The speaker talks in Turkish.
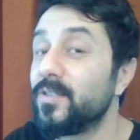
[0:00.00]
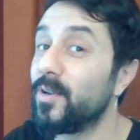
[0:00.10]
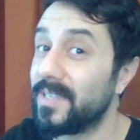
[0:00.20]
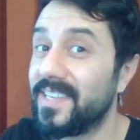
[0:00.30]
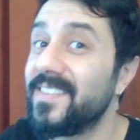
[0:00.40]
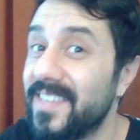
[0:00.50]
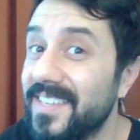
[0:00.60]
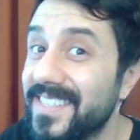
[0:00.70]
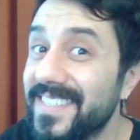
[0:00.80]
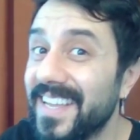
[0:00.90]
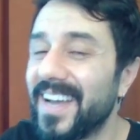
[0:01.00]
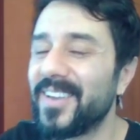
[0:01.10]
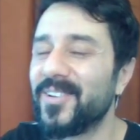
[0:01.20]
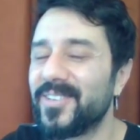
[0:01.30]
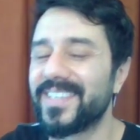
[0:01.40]
söylesen senin için daha
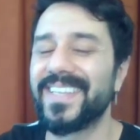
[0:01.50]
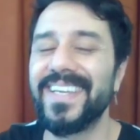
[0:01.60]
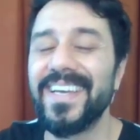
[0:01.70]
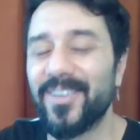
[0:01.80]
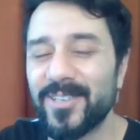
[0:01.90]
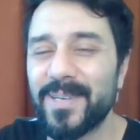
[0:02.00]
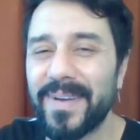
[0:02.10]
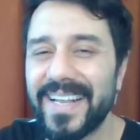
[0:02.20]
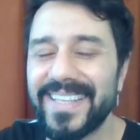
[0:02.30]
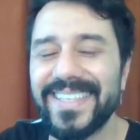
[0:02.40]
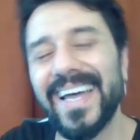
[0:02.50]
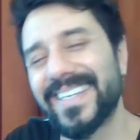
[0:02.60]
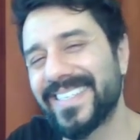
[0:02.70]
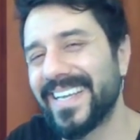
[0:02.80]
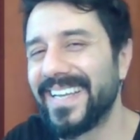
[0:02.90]
iyi olur dedi. O zaman hadi
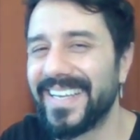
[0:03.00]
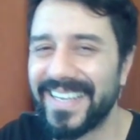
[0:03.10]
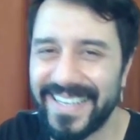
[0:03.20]
derse.